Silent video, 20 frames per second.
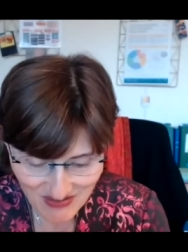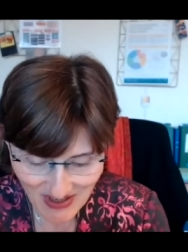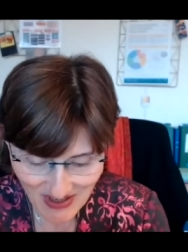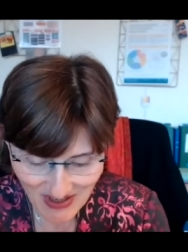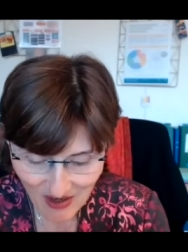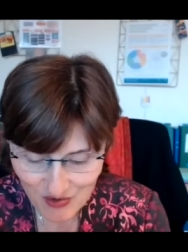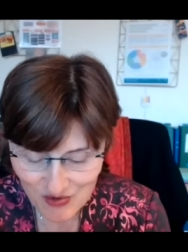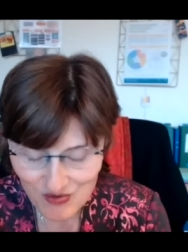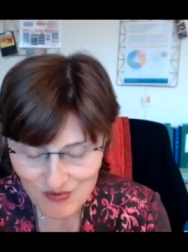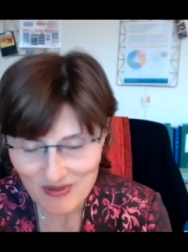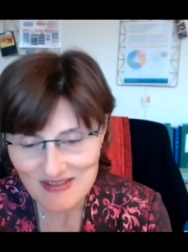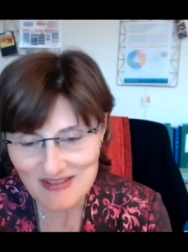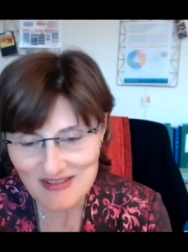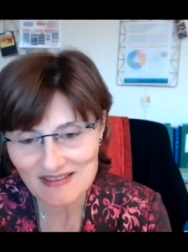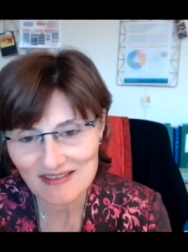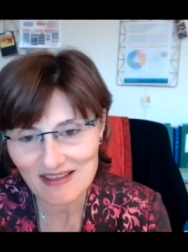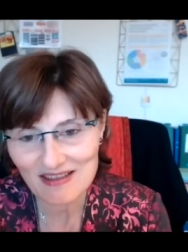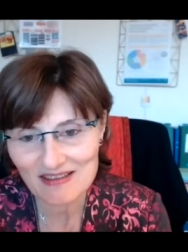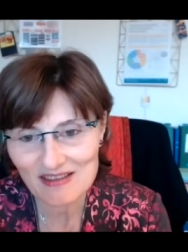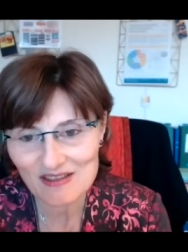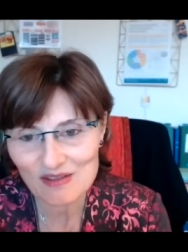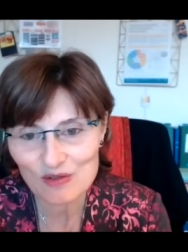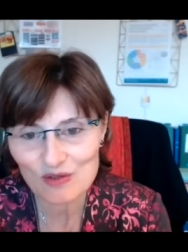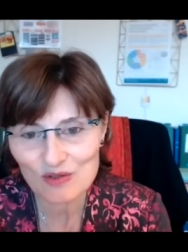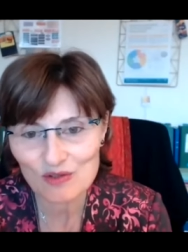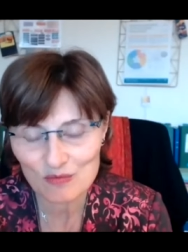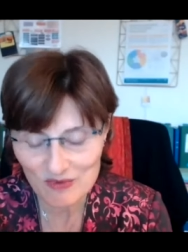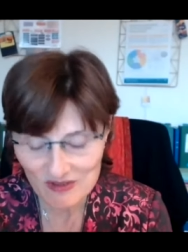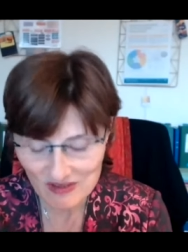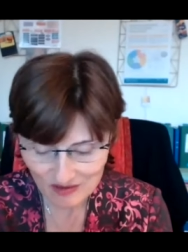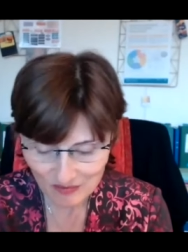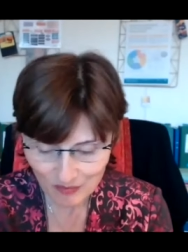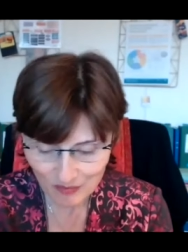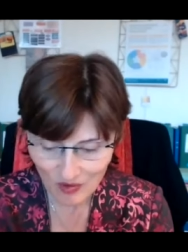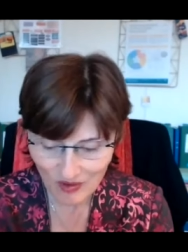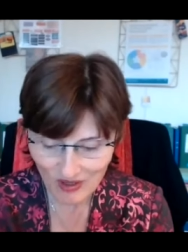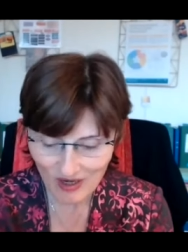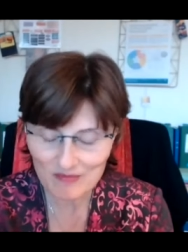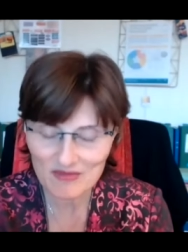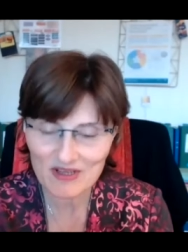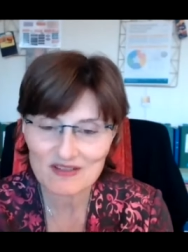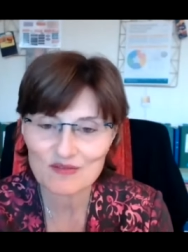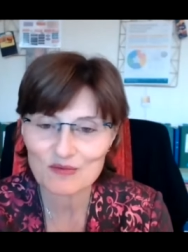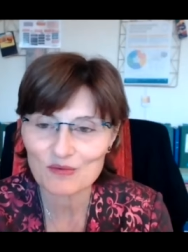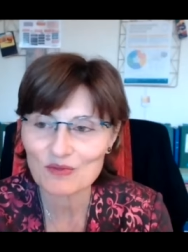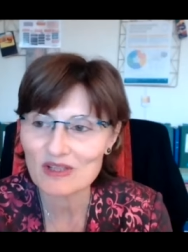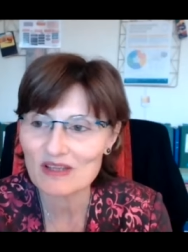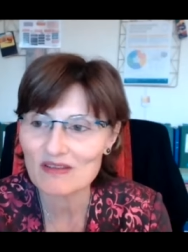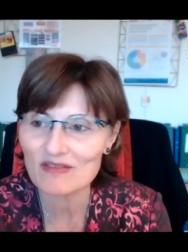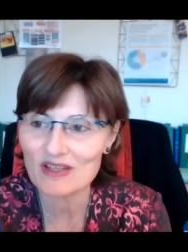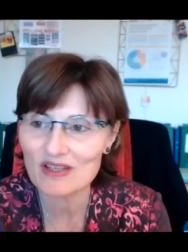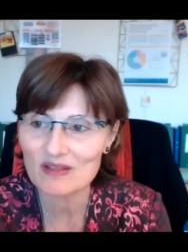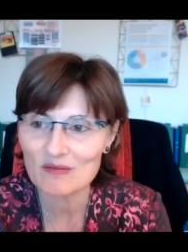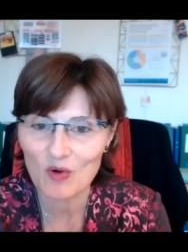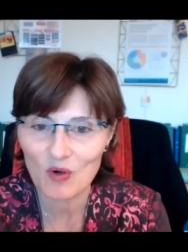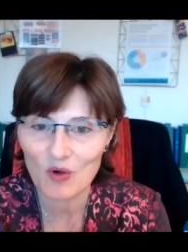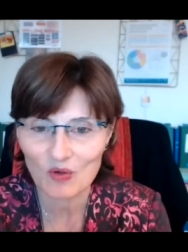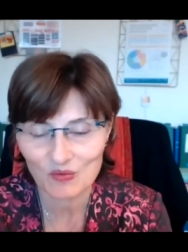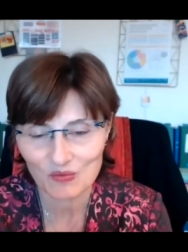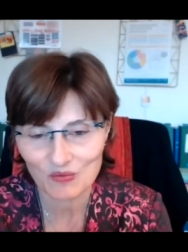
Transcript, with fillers: a rejoint cette année le comité de programmation de l'événement.